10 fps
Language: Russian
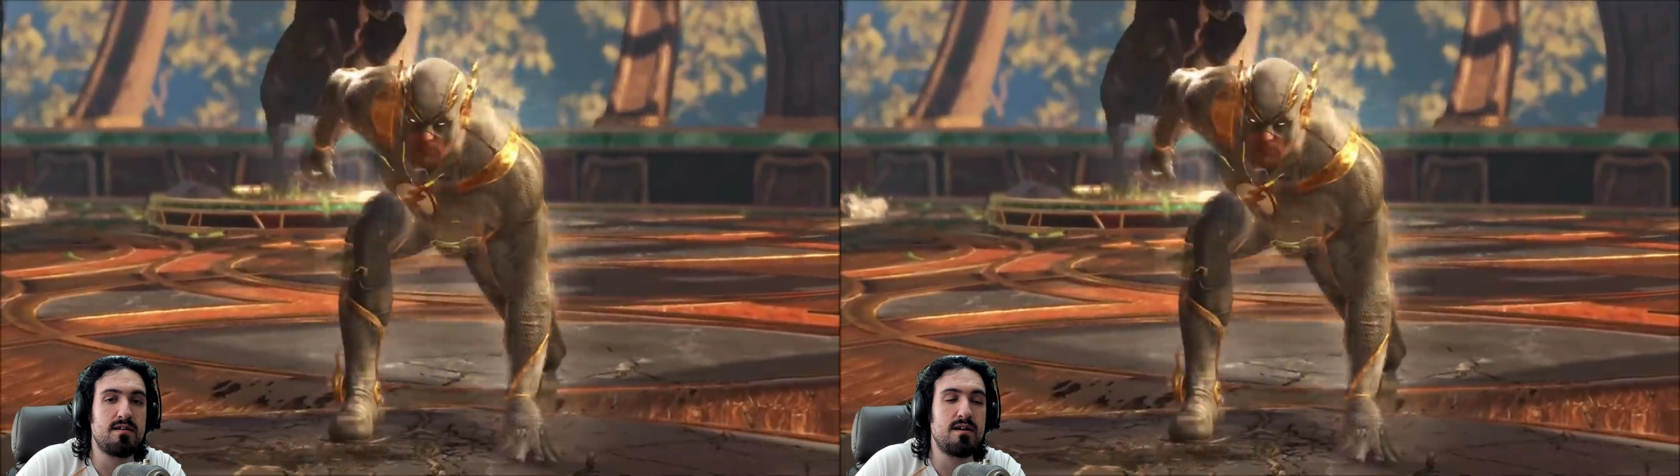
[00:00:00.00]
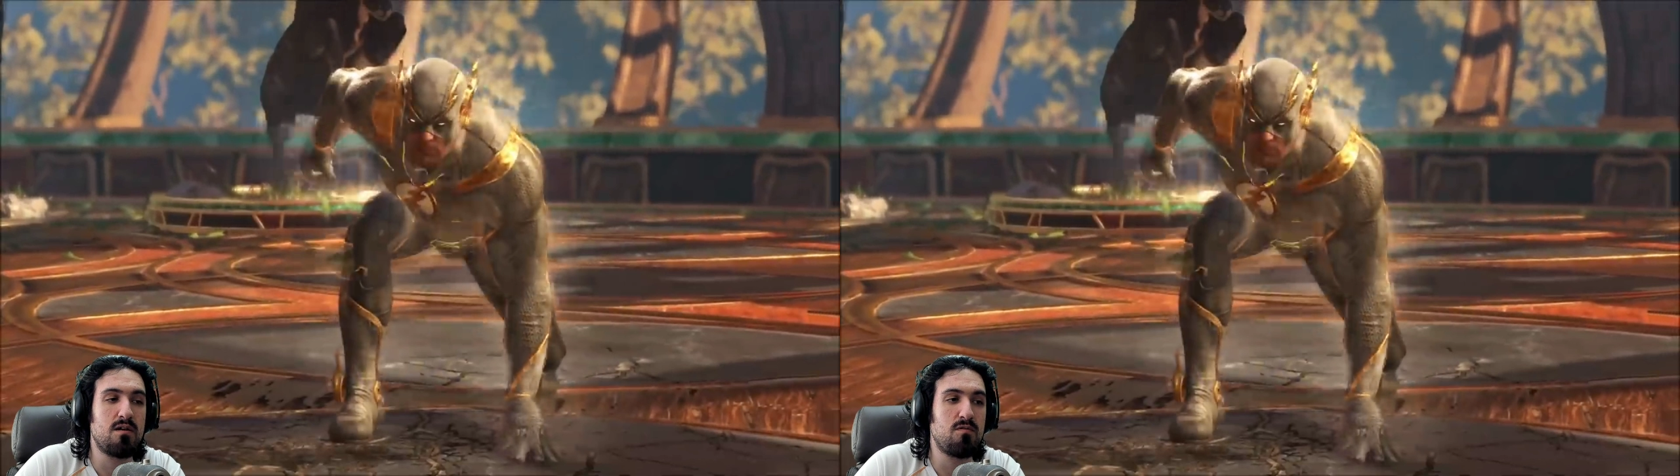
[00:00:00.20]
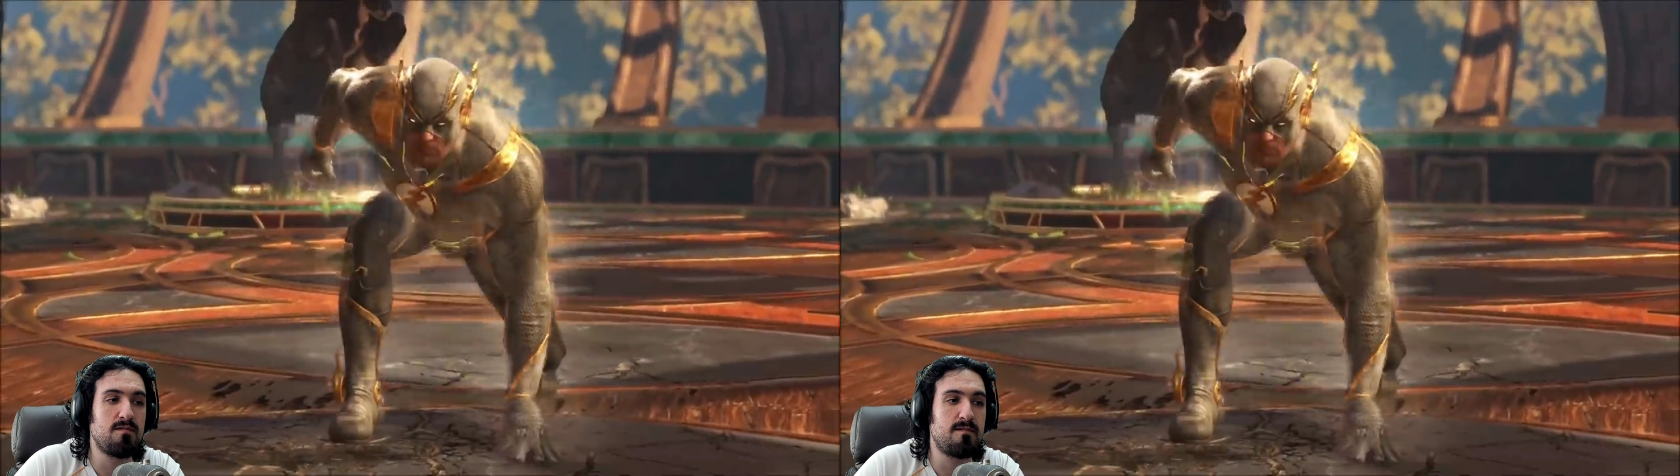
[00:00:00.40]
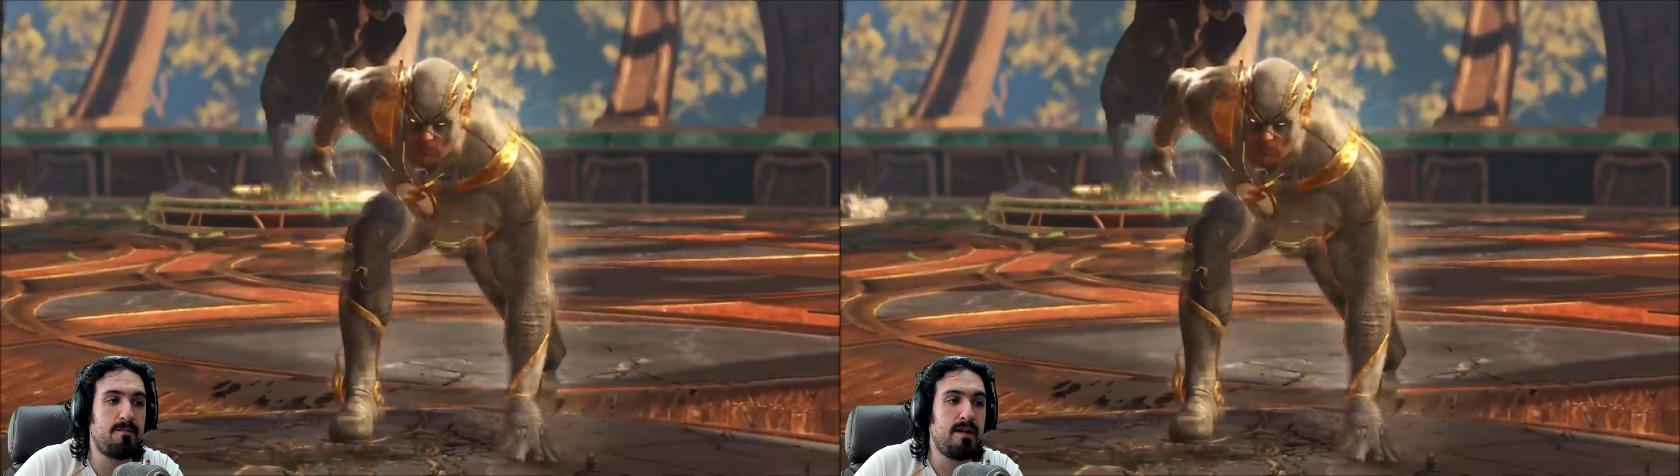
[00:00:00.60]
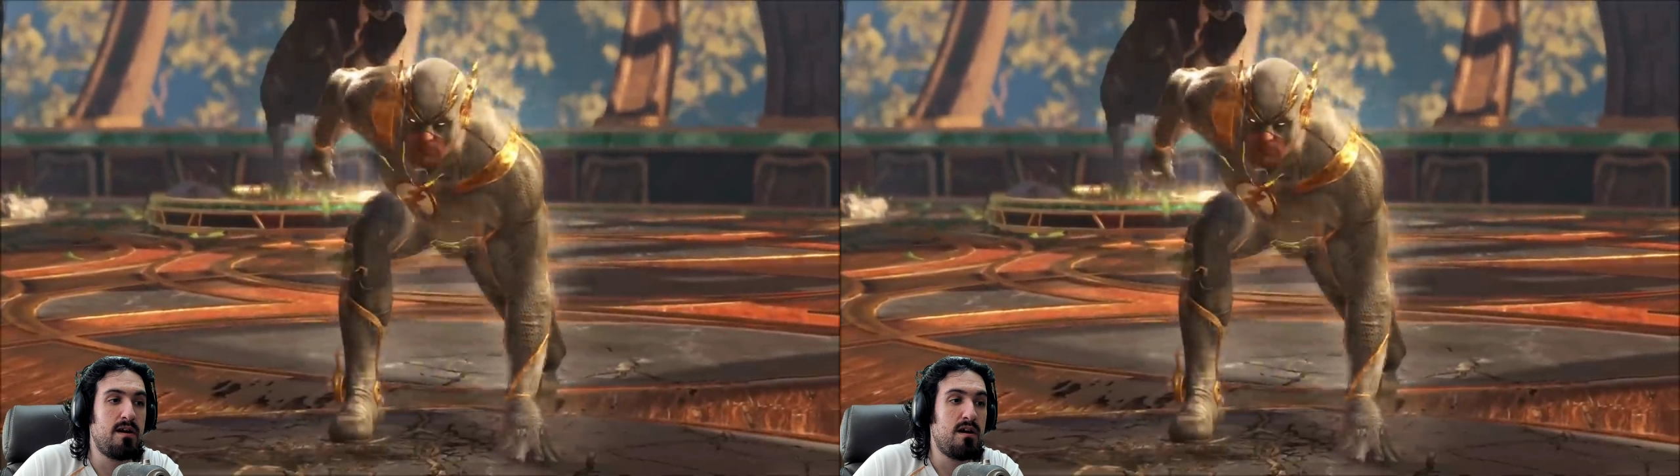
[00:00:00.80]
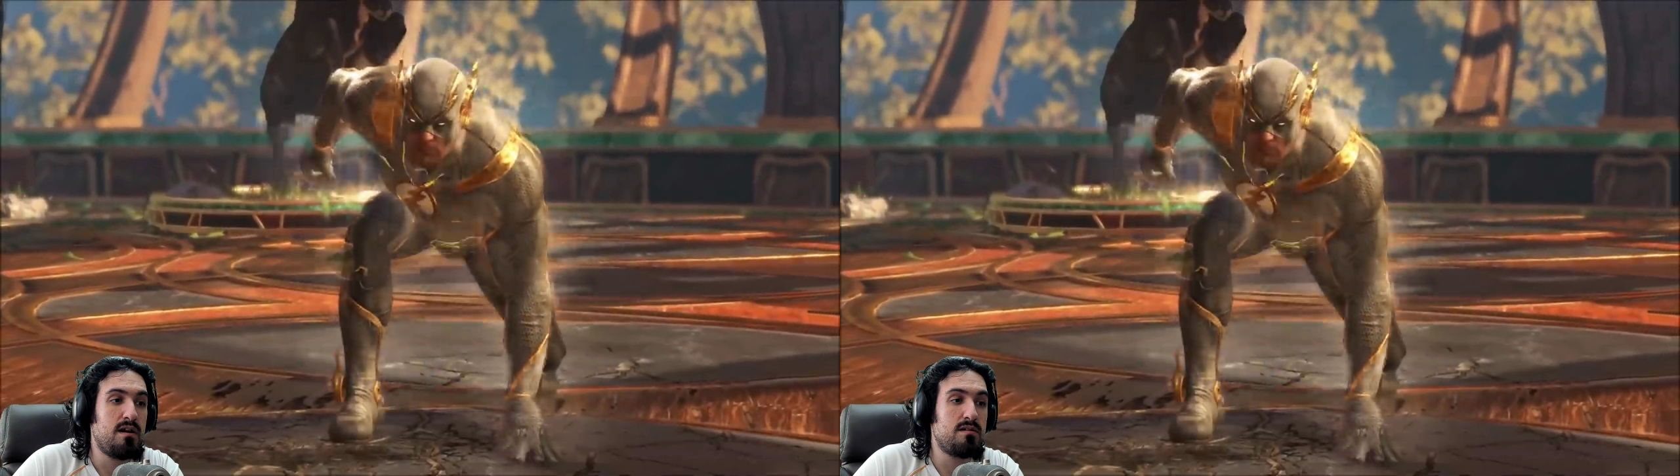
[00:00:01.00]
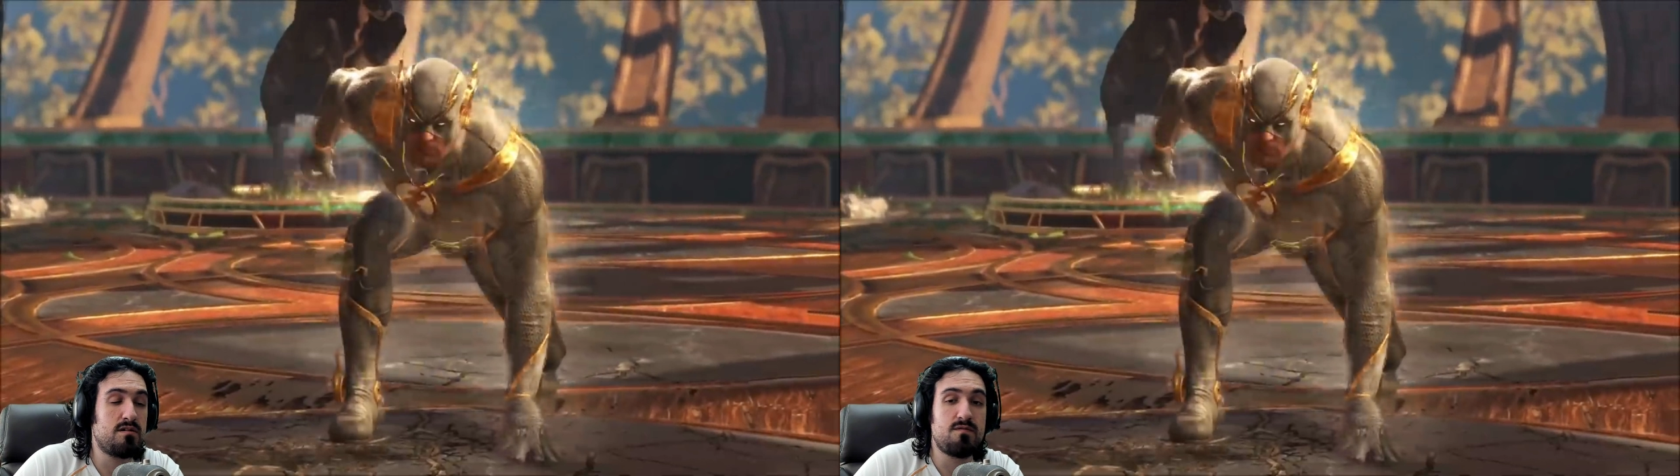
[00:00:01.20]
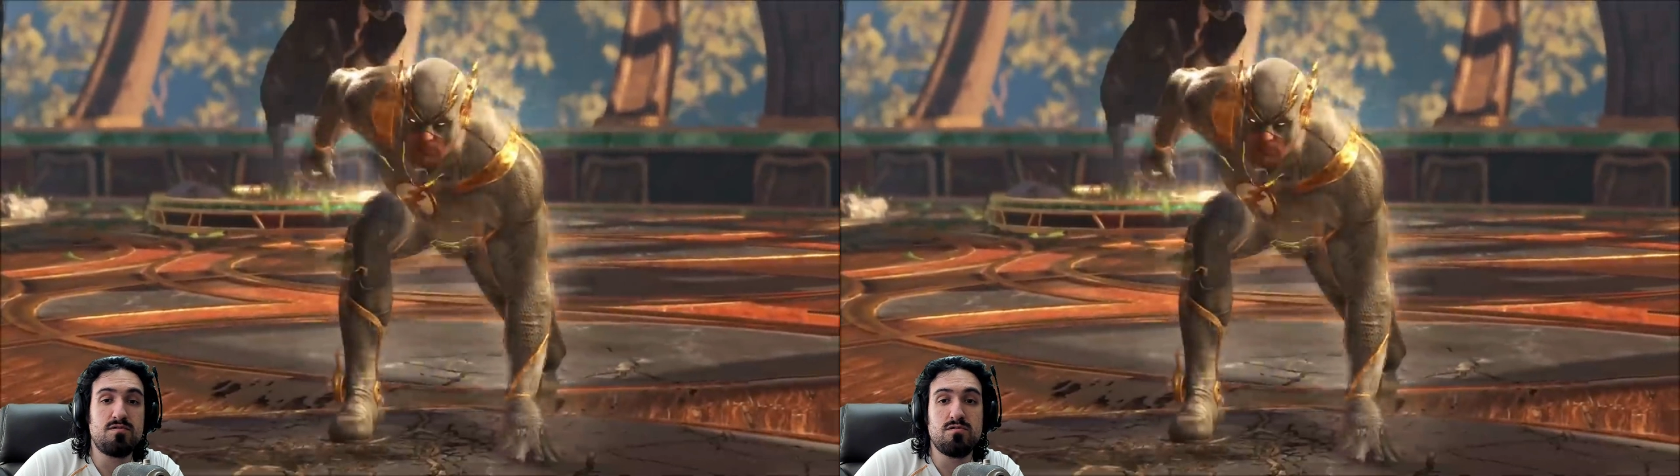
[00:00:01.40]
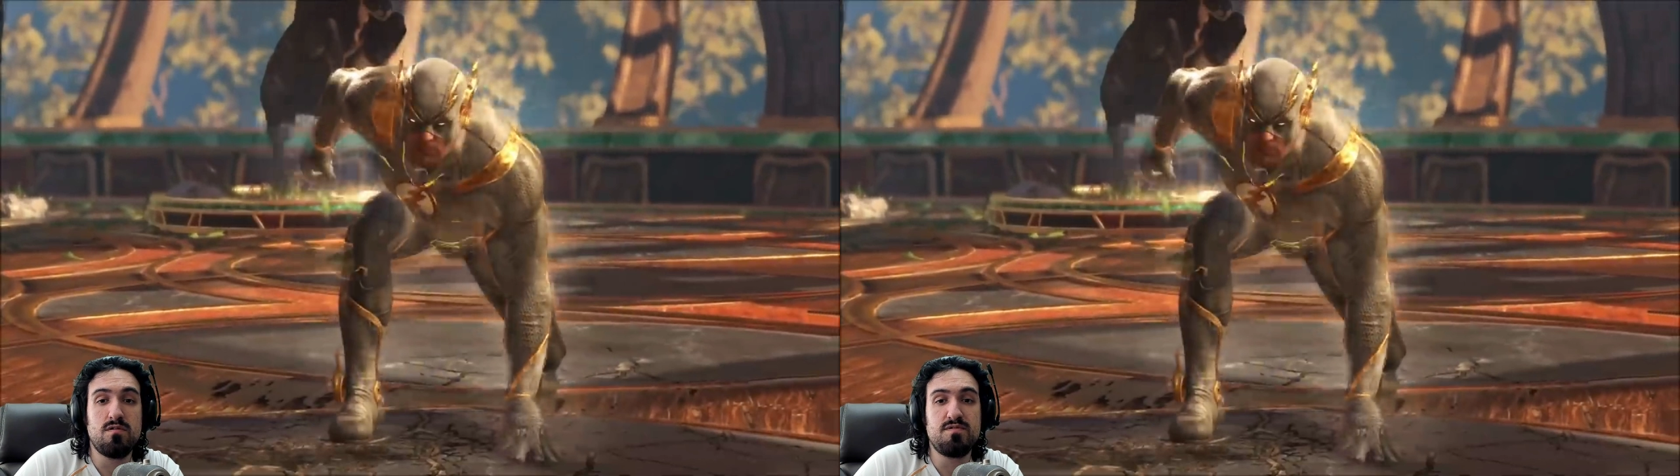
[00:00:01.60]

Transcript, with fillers: игроков. На этом все.